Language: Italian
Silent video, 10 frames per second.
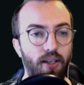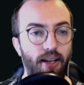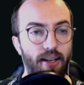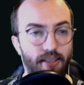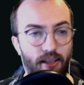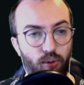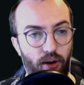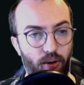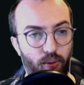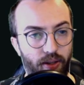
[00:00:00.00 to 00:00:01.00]
eh,
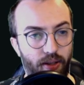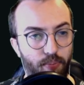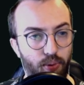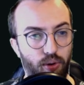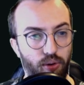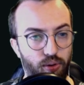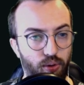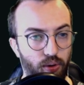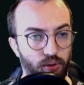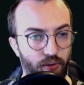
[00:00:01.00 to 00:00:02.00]
santuario quindi più
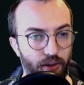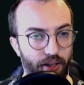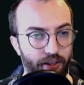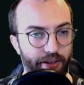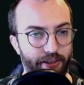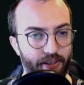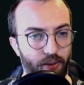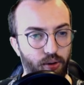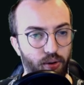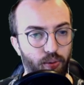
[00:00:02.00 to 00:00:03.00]
costoso, vedete che
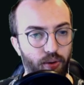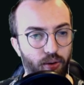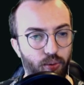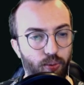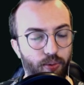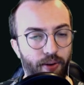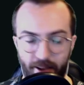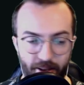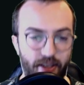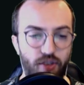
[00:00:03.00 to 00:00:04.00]
seguono una curva,
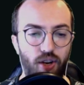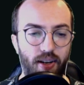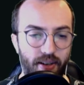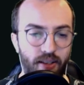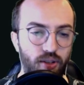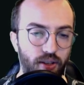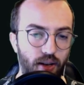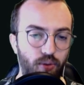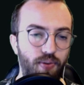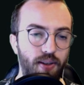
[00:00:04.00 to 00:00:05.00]
e dice all'inizio
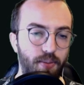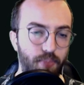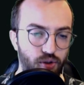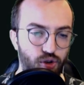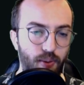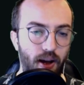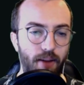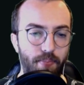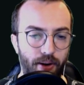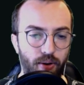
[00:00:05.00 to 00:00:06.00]
della tua fase
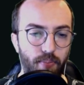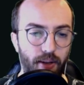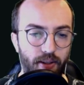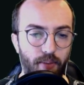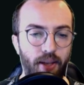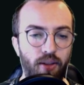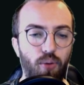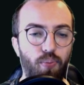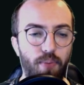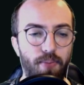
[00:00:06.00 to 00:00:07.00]
principale
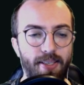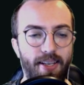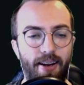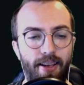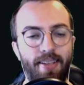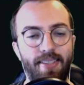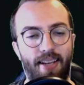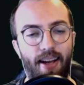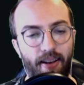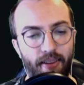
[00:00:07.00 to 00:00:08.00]
pre-combattimento puoi pescare X
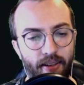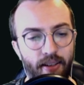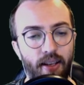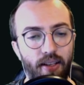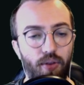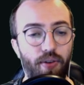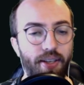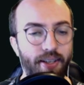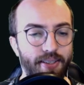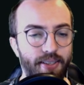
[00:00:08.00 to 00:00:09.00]
carte, dove
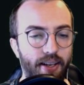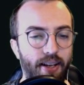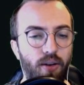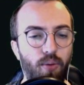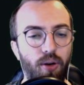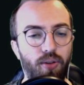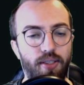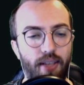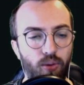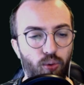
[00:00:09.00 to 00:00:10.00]
X è il numero di
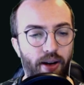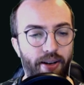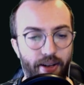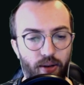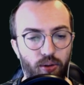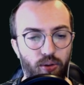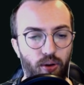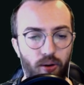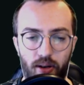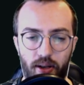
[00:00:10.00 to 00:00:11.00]
santuari che
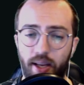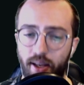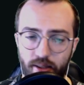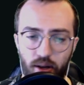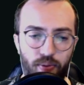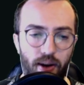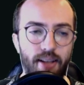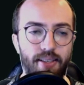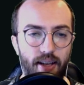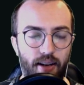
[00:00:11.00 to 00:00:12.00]
controlli. Se lo
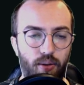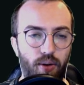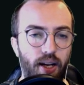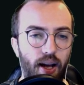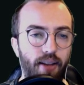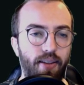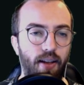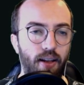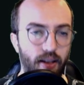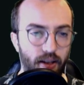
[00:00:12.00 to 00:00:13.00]
fai scarta una
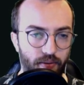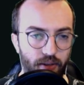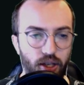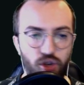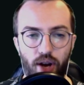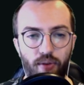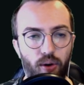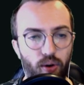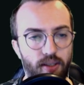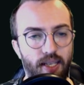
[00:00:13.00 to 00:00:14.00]
carta. Vi
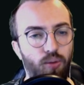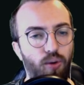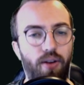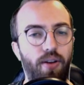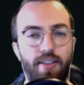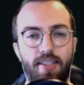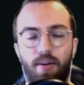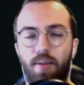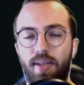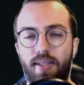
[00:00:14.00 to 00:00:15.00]
dicevo, col santuario
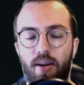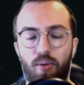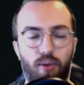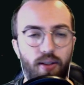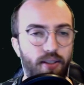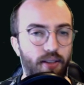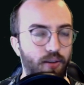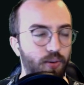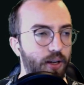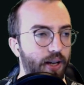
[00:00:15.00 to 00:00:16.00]
iniziamo a pescare un
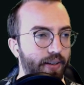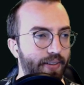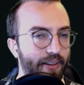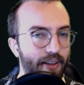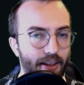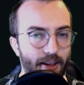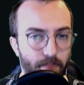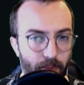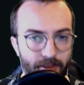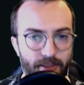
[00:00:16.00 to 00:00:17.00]
quantitativo di carte
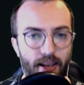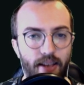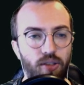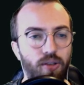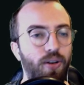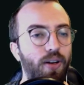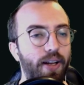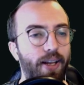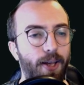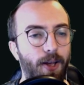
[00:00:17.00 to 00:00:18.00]
pazzesco
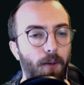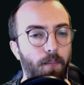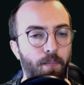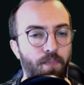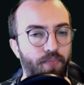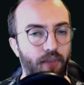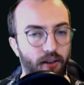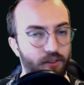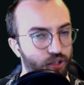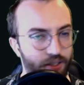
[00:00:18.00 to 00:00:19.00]
e um,
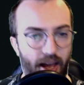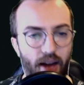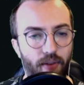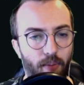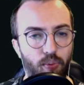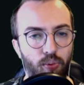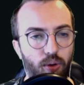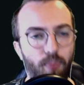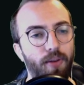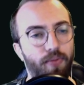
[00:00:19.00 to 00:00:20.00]
ci serve
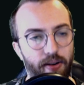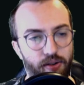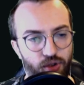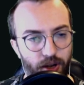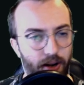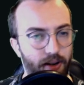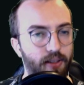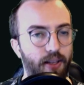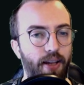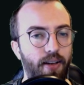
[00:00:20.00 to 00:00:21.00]
appunto per far girare
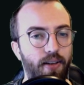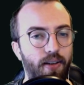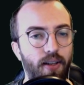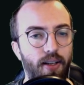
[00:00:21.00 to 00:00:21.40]
il deck.